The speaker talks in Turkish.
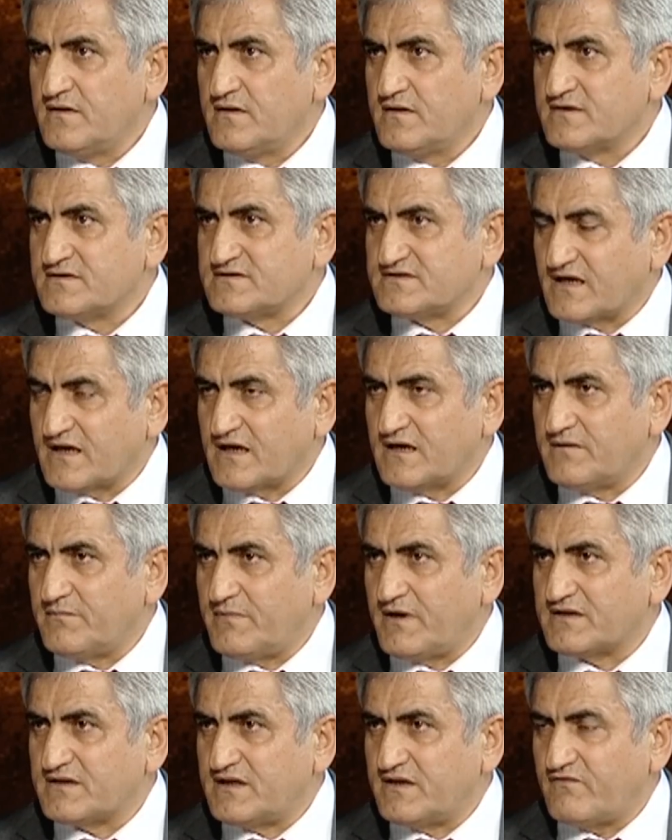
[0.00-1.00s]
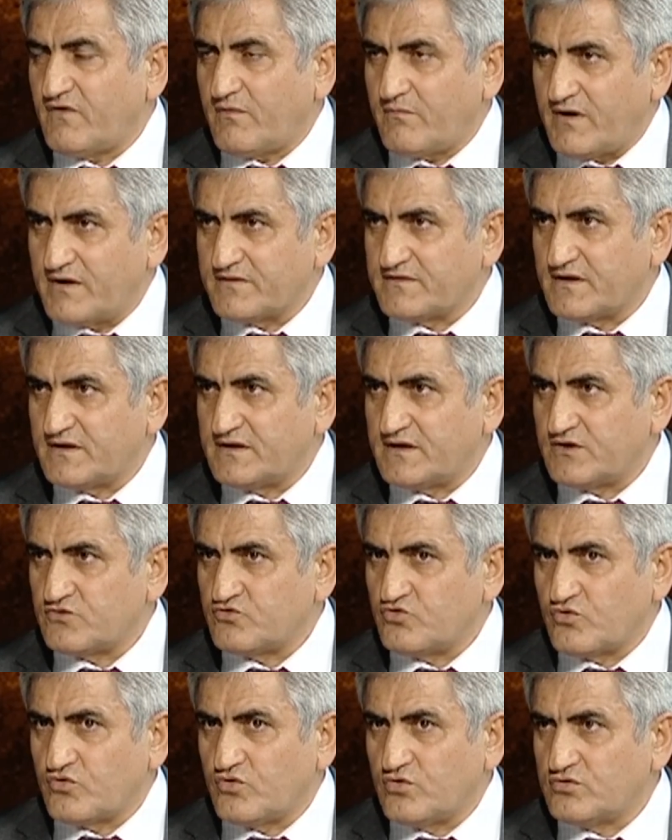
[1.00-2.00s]
zararlı bakteri ve mantarlar
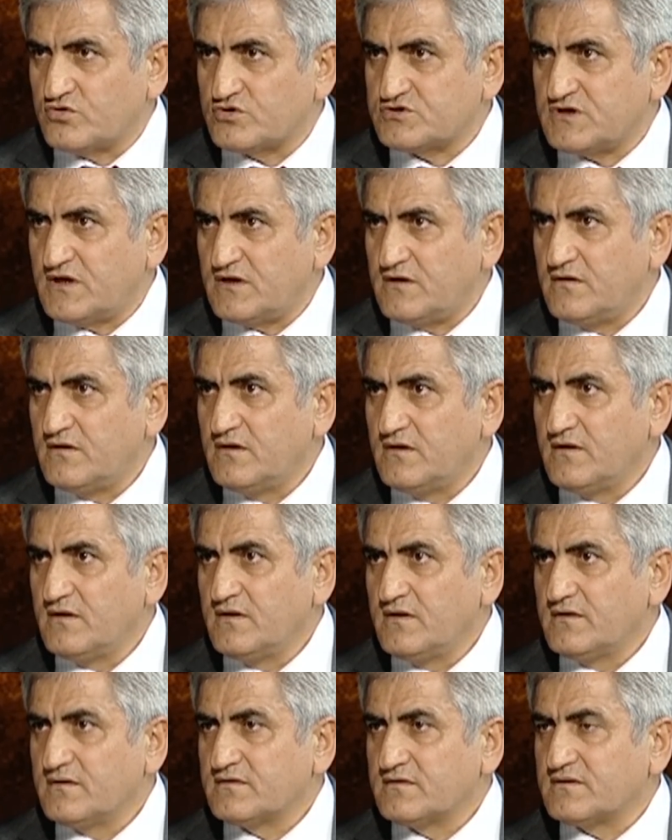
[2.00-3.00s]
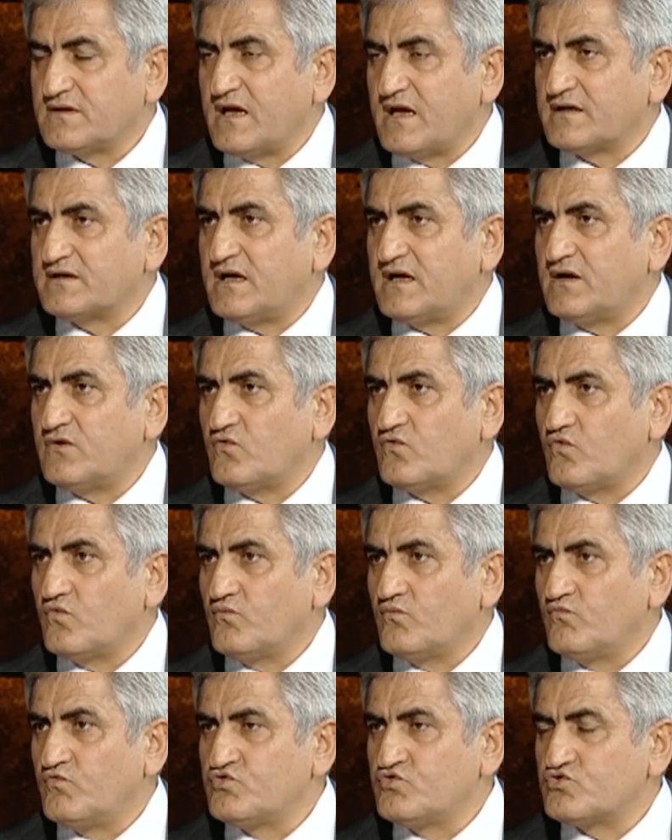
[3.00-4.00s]
yok oldukça tekrar
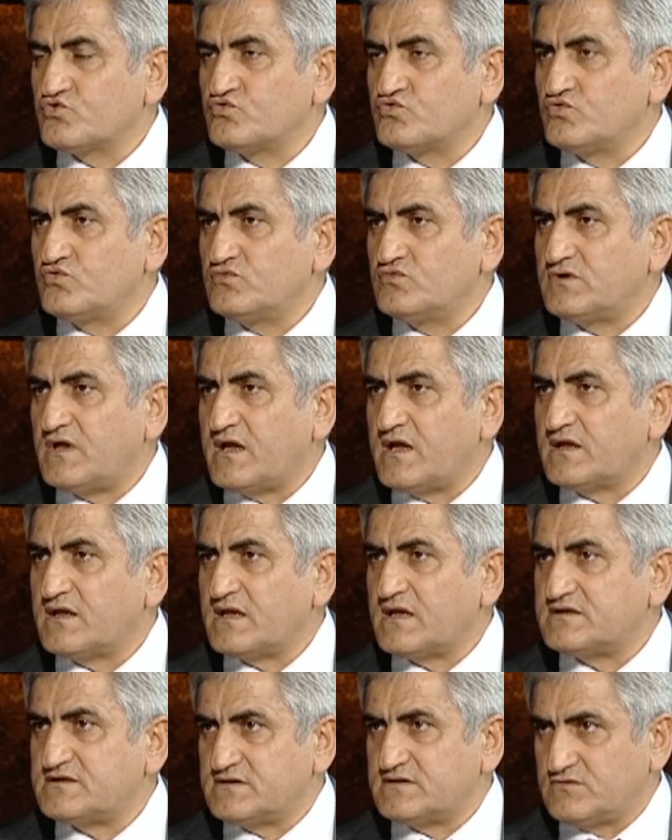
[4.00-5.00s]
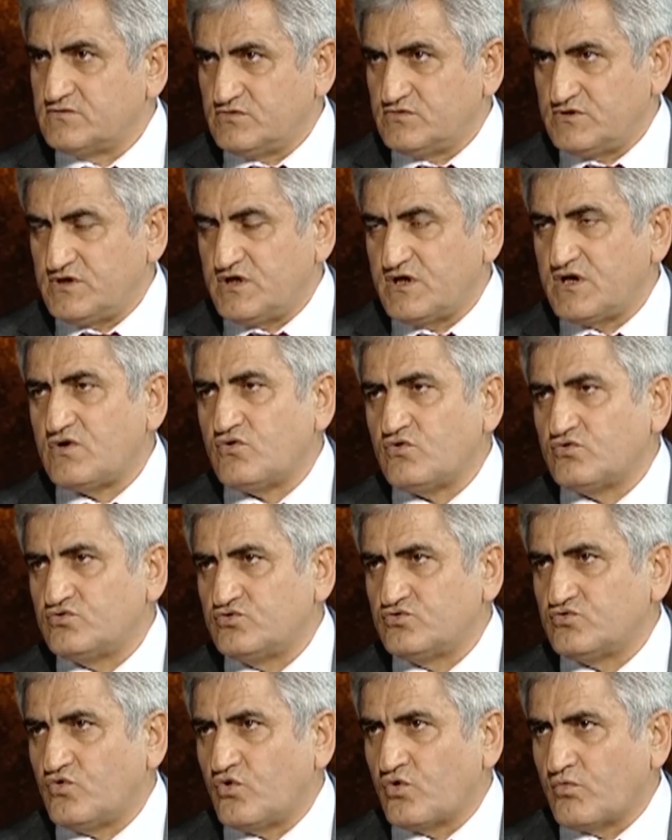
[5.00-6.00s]
vücudun dengesi yerine
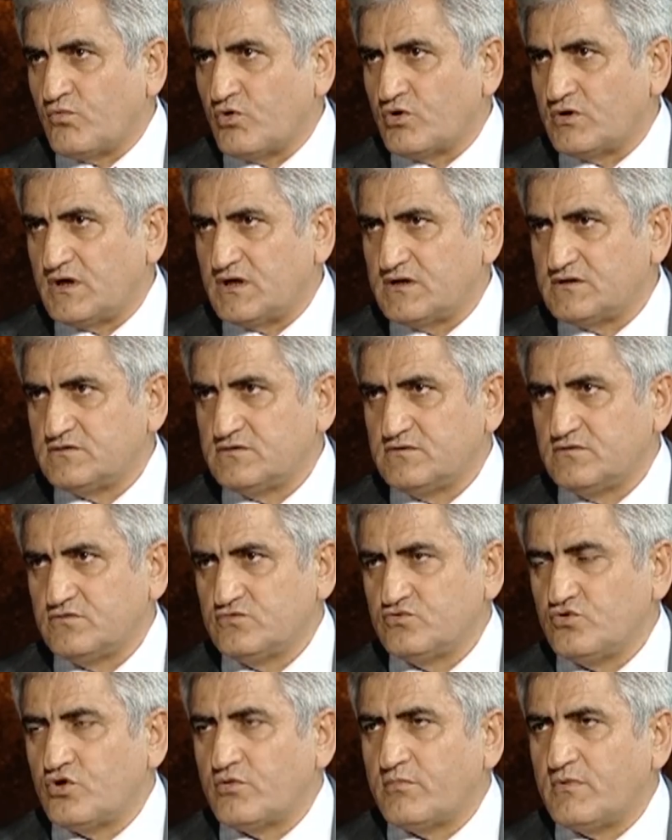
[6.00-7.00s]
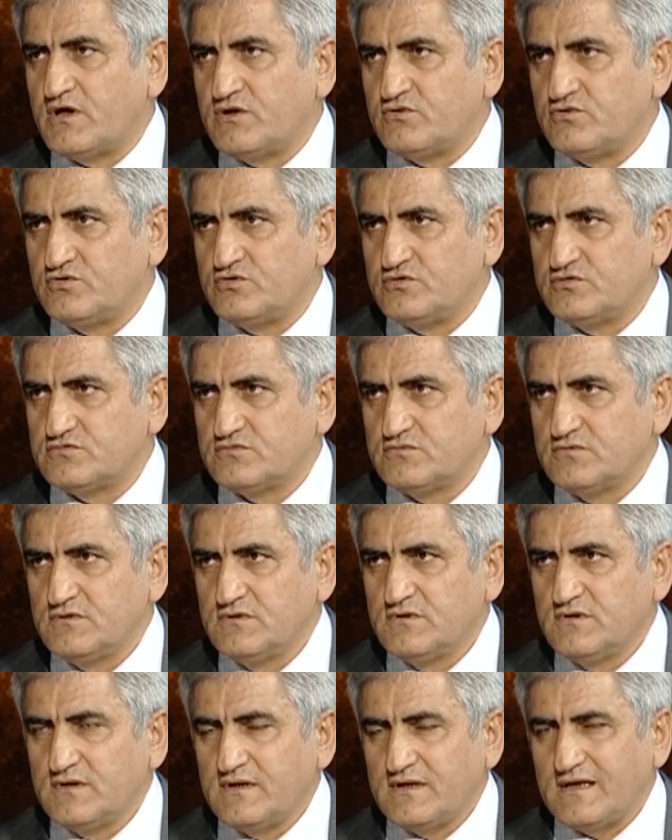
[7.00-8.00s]
oturuyor. Hormonlar normale dönüyor.
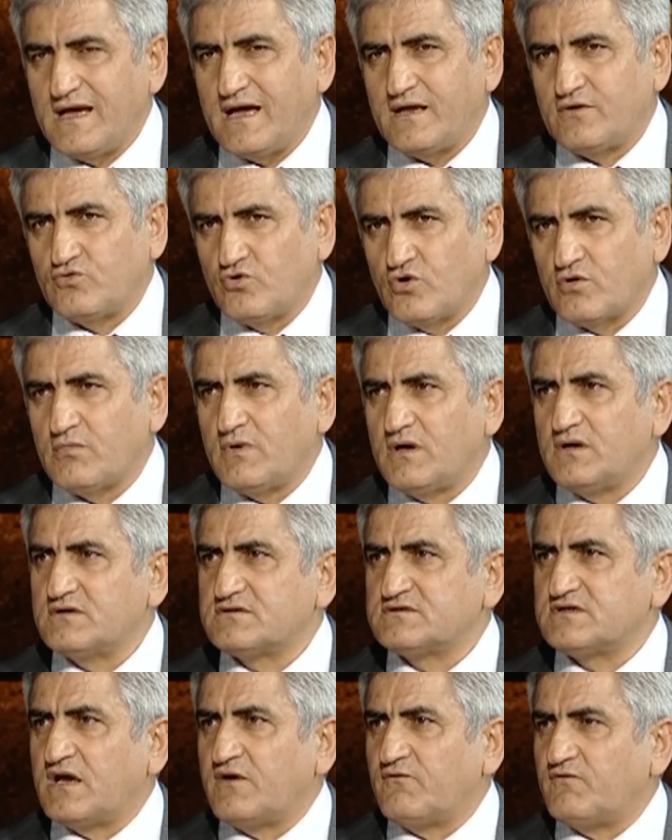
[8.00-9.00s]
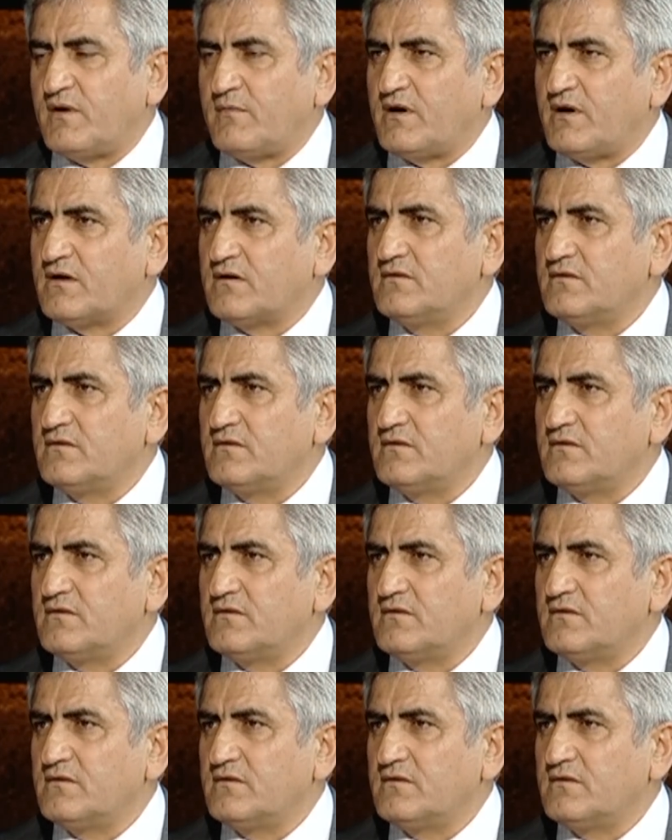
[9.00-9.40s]
Yani normal zayıflamak